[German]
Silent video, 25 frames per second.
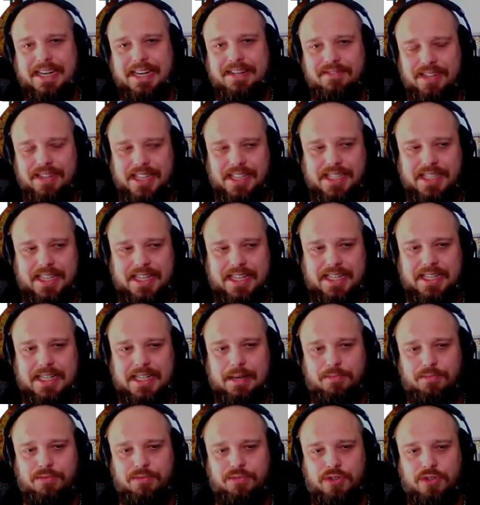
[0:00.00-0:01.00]
weiterer
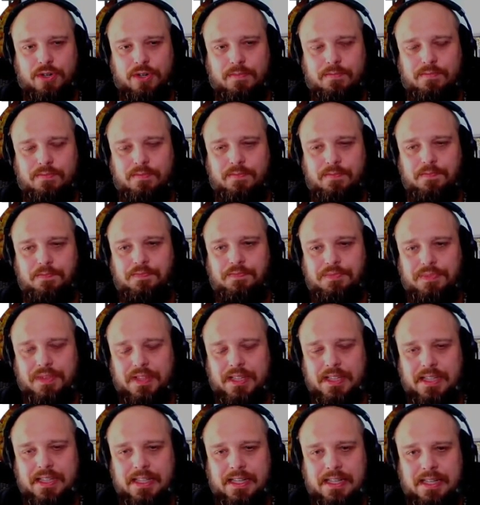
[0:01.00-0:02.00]
Kampf kommen,
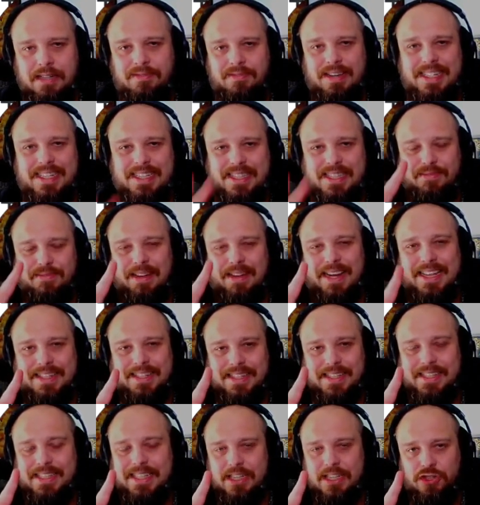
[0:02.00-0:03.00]
äh, weil zwei
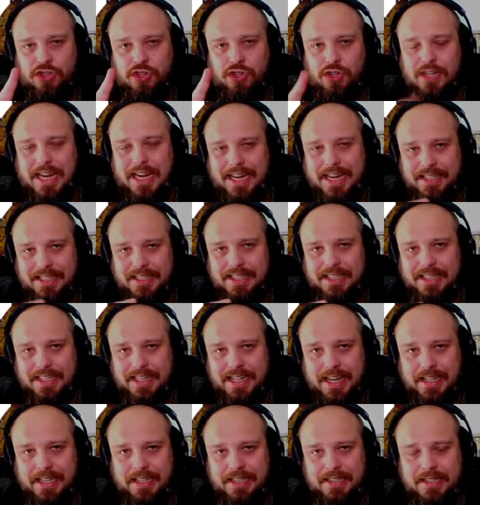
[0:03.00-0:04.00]
sind jetzt schon
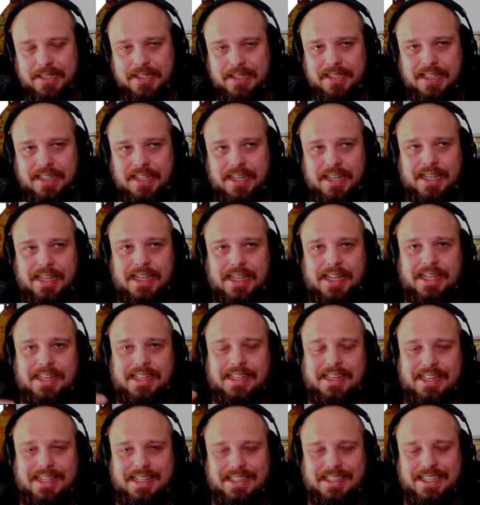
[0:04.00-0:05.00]
angeknackst.
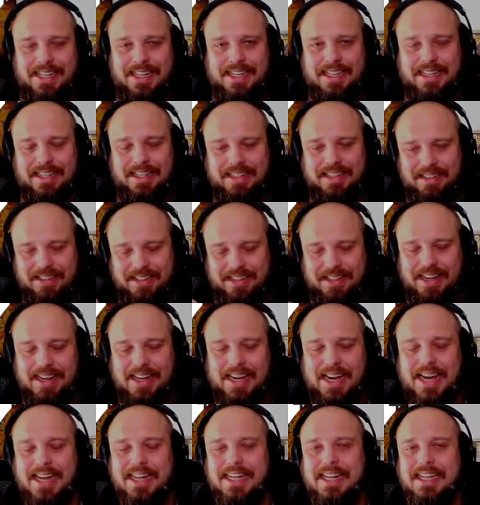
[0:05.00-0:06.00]
Äh, der, äh,
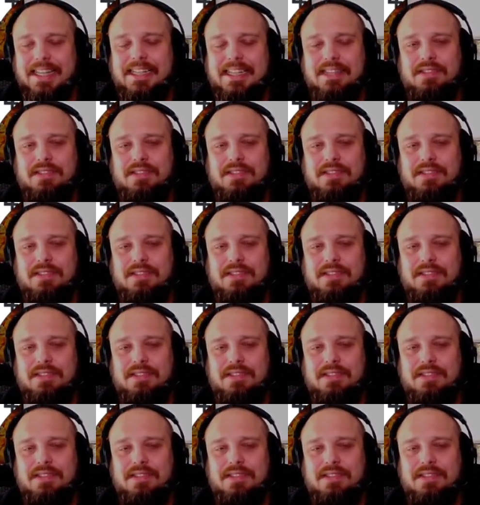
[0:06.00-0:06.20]
einer ist